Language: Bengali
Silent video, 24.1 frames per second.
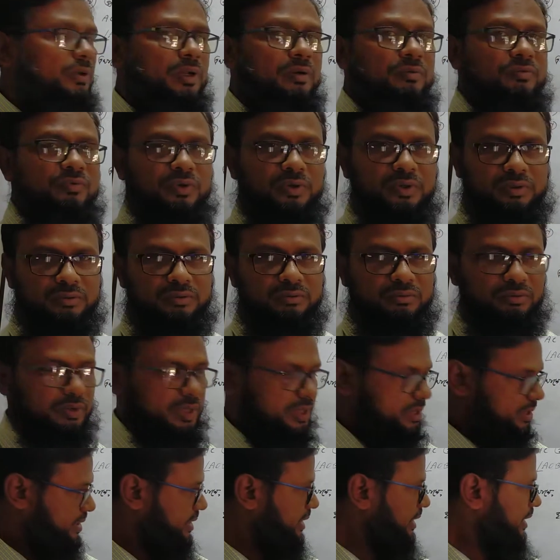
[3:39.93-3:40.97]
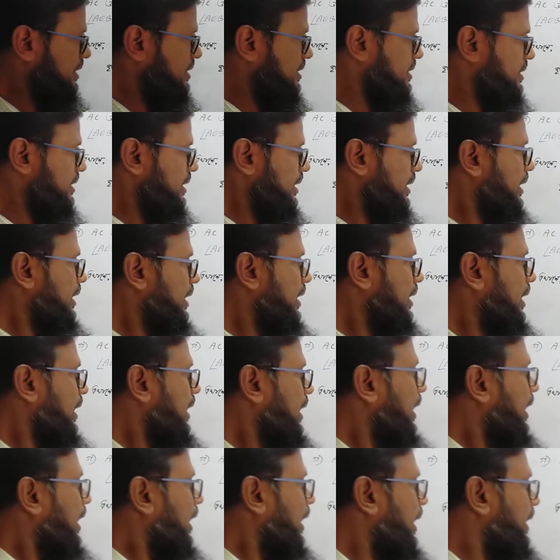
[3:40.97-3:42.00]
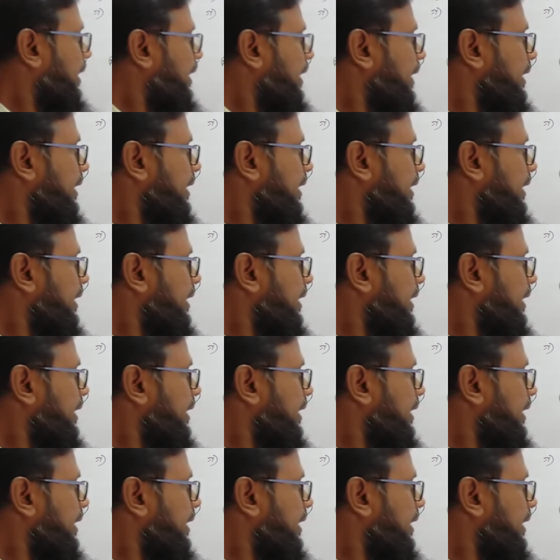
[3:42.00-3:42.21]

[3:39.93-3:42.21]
ওয়ান ফোর ওয়ান সিক্স আর